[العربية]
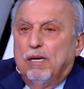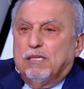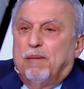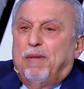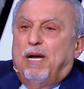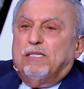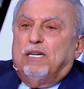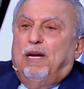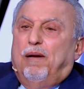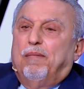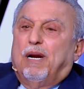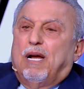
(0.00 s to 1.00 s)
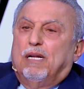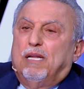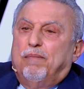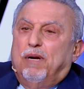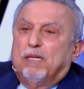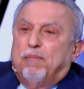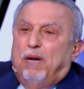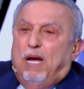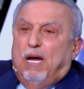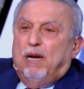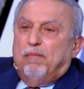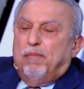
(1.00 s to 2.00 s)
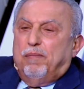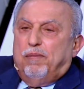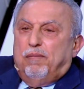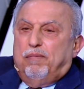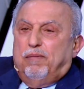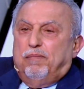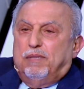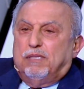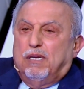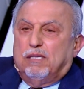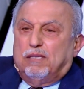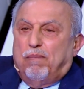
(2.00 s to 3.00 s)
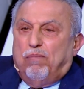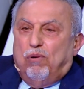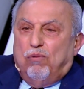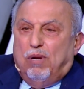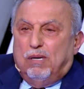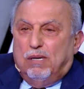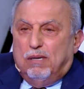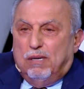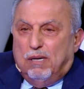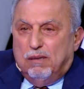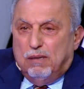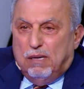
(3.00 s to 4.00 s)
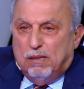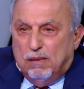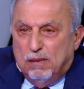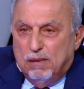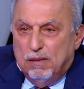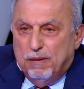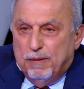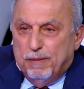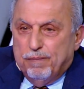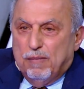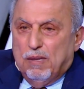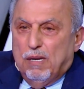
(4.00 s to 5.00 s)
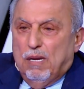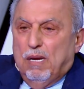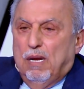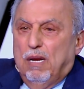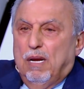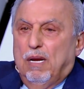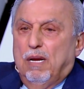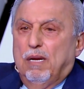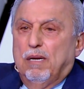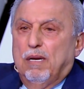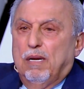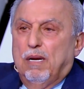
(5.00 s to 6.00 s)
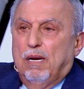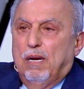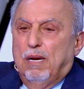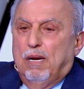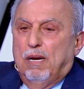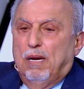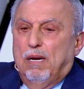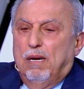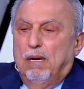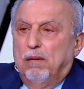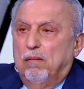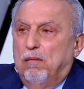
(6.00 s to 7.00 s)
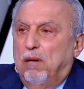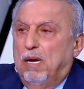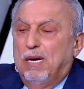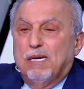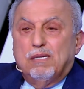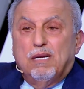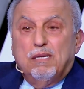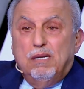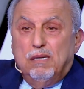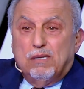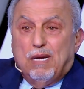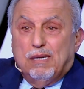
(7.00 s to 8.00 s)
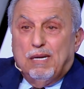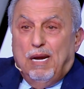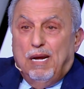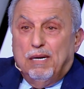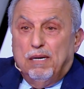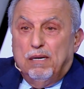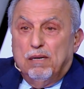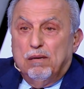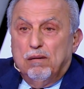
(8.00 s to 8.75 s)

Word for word: اذا ما جاء عمل خدمات من العالم بتصير تطبل له على طيب انت اليوم وين آه، من سعد الحريري؟ انا صديقي سعد الحريري بعده